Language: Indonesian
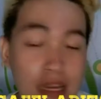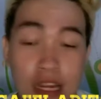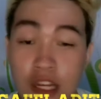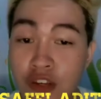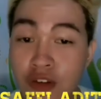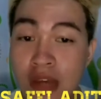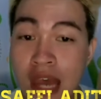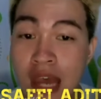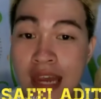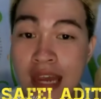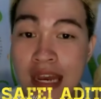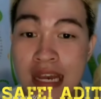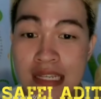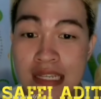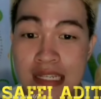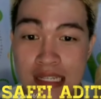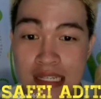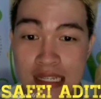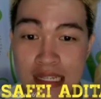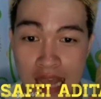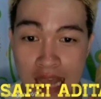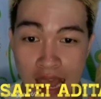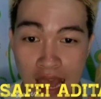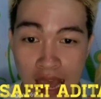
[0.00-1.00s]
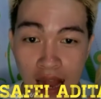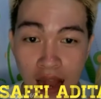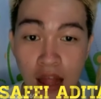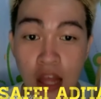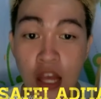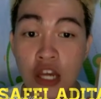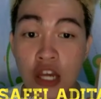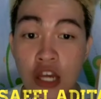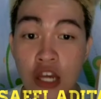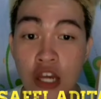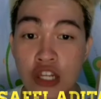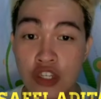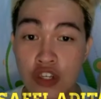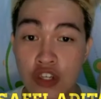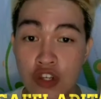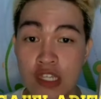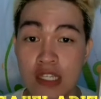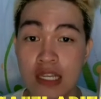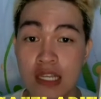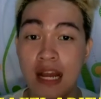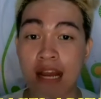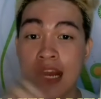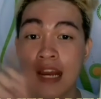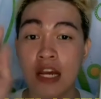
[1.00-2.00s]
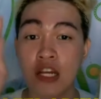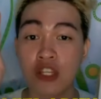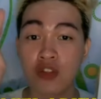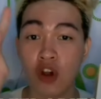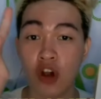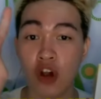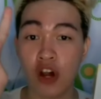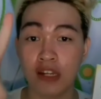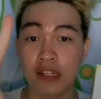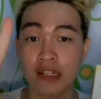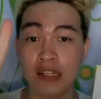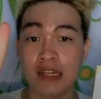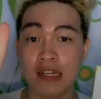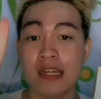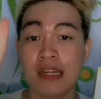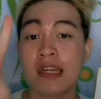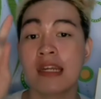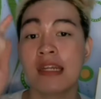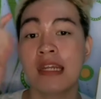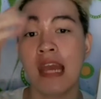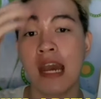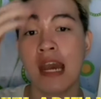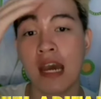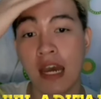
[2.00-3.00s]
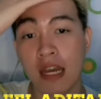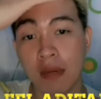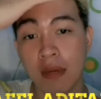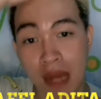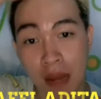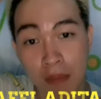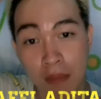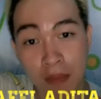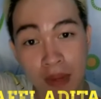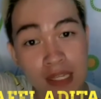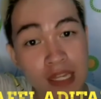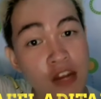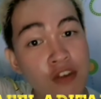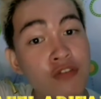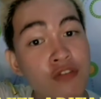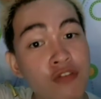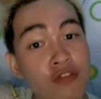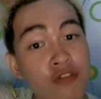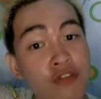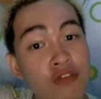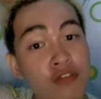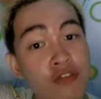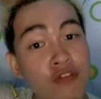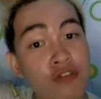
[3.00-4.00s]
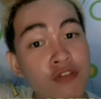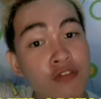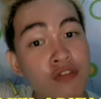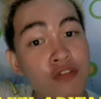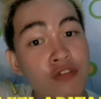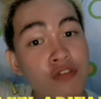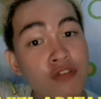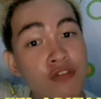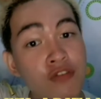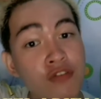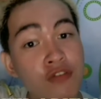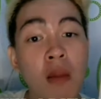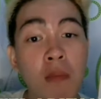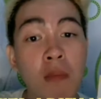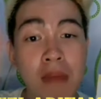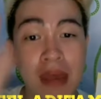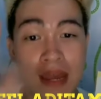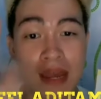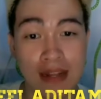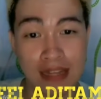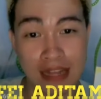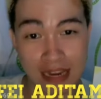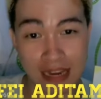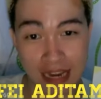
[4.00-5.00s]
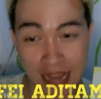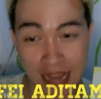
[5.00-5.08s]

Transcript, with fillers: dan juga ada snail. Jadi kalian langsung order dan nanti akan mendapatkan callback